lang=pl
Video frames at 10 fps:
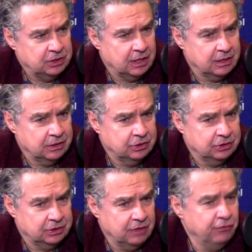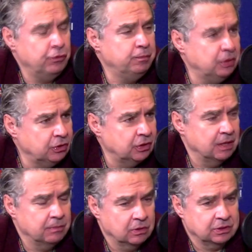Herezińskiej,
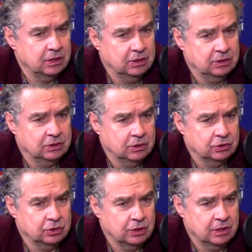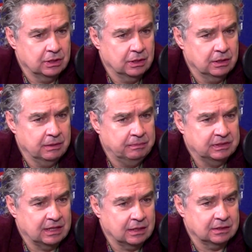wybitnej polskiej historycznej
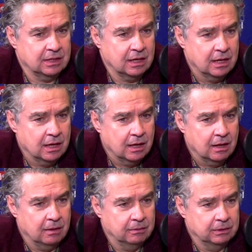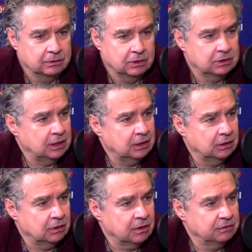pisarce, E, to jest
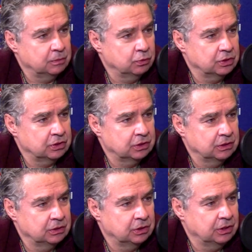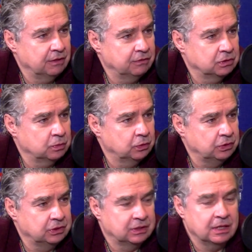taki trochę współczesny Sienkiewicz
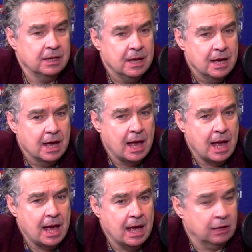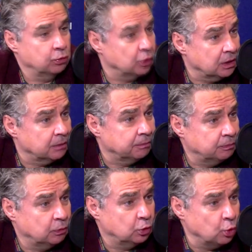Spódnicy, e, który,
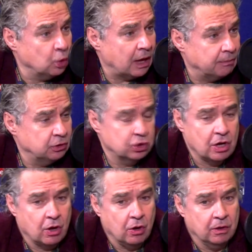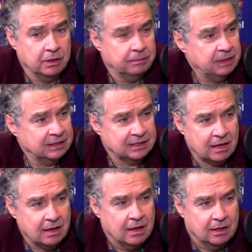która pisze o e,
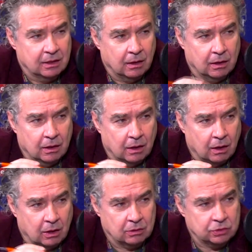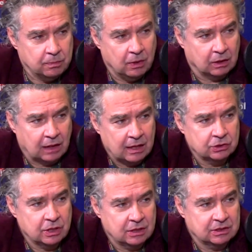Piastach, krąży plotka,
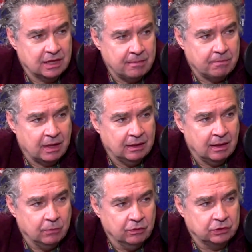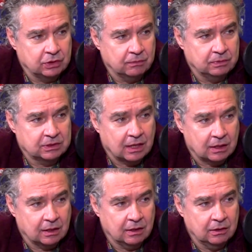że chce pan namówić tę
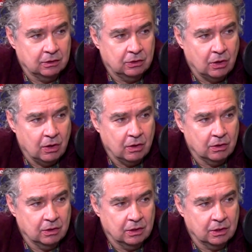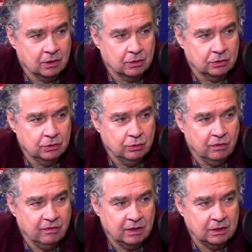pisarkę do
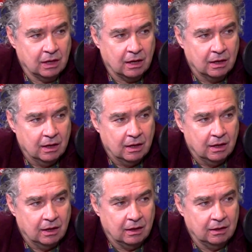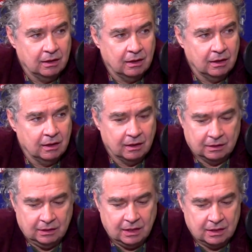kontynuowania
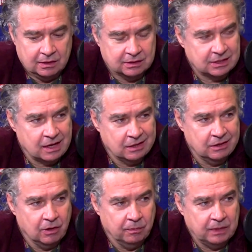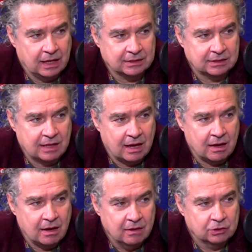jej sagi o
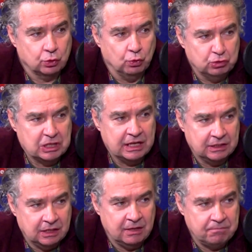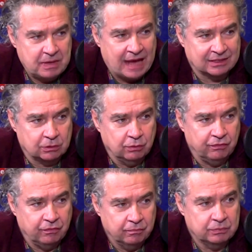Piastach, z uwzględnieniem piastów
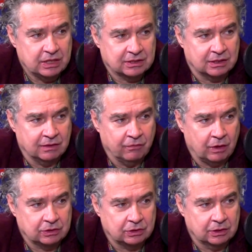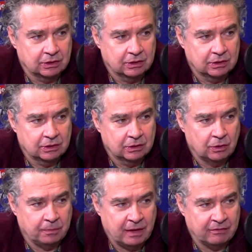brzeskich właśnie. No tak.
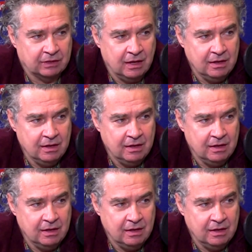To prawda?